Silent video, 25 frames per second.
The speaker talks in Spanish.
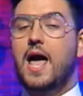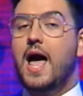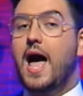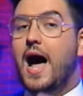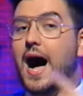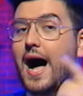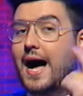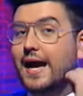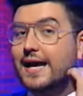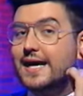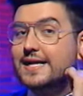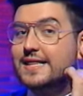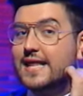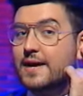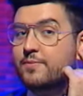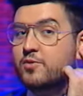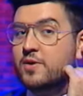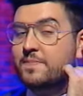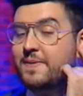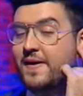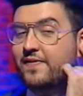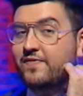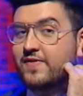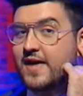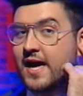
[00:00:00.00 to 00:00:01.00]
Hay que estar muy
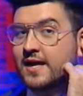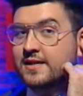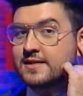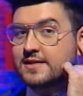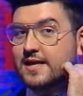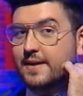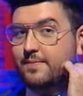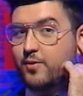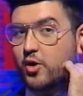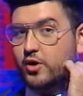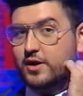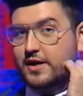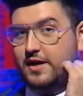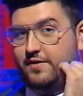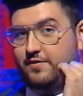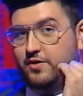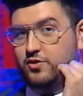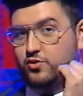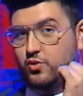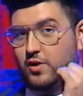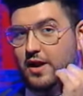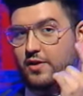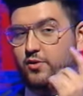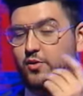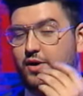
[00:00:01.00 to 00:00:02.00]
pendiente porque si
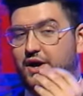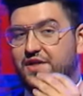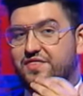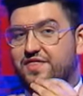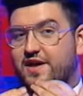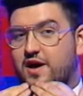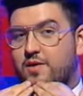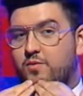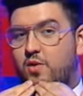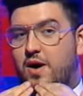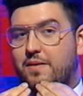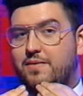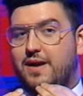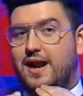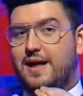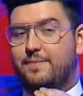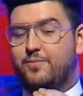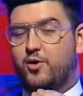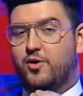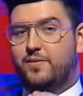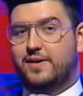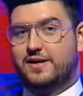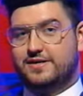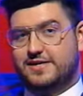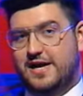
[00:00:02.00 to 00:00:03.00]
tú la duquesa, como habla la
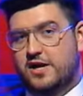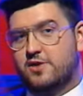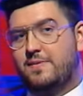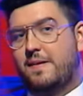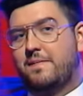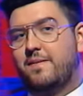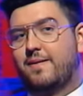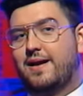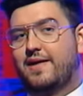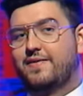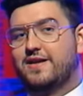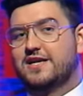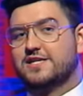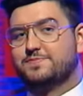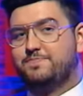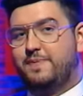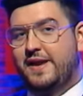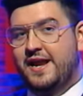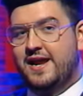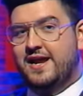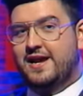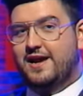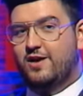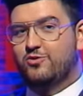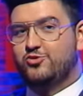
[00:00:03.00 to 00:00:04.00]
pobre, ya no vamos a hablar del
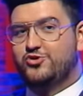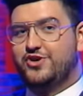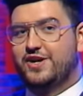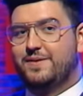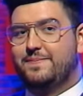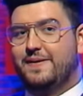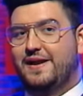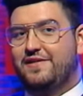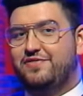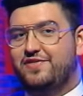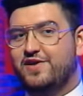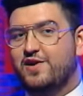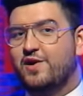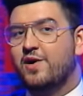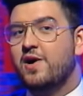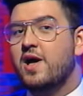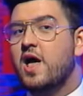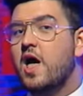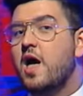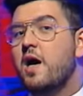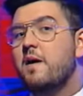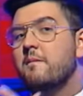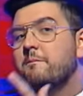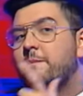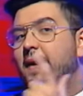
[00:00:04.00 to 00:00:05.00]
sprint, que es un chiqui precio,
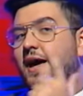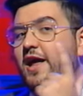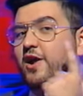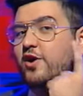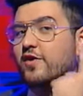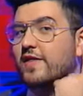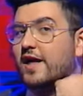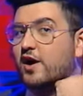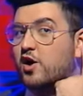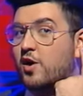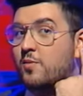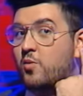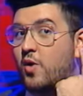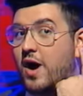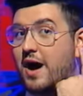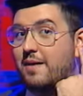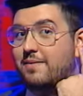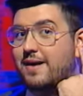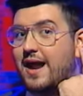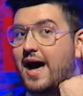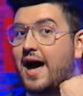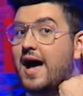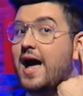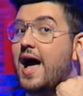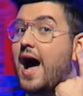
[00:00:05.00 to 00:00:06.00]
pero de cómo
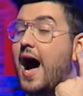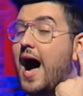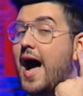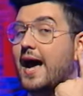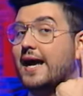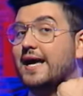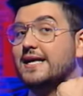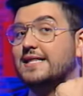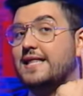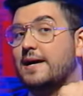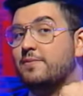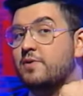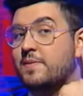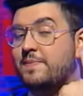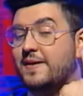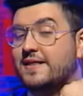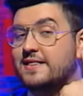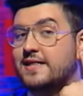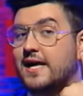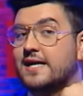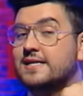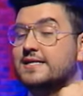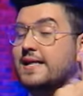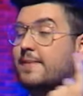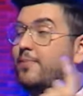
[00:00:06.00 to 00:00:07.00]
habla hay que estar muy
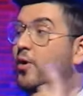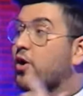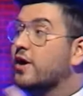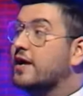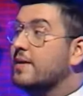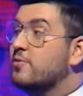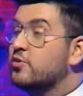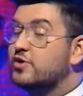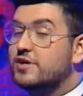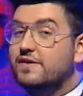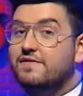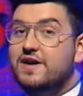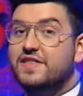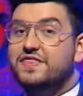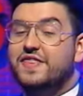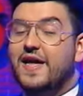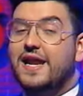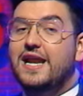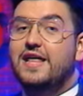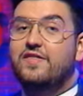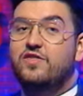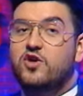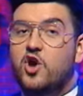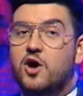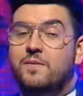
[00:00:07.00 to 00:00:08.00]
pendiente porque muchas veces el
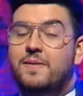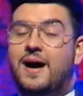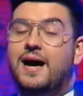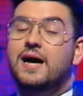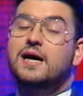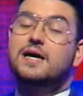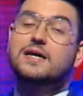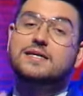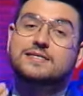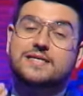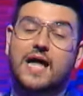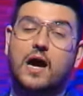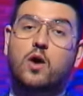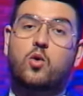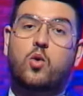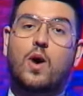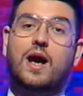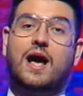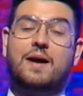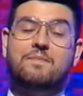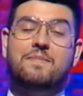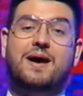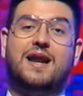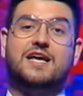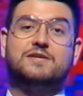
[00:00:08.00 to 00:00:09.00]
idioma te
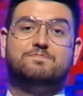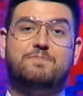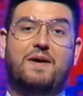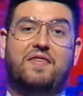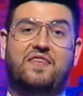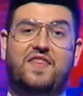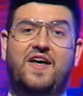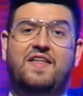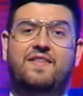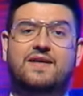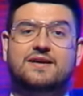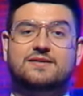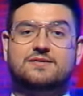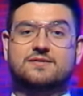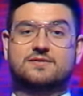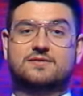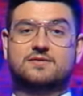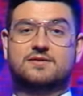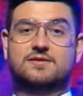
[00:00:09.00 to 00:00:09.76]
juega malas pasadas.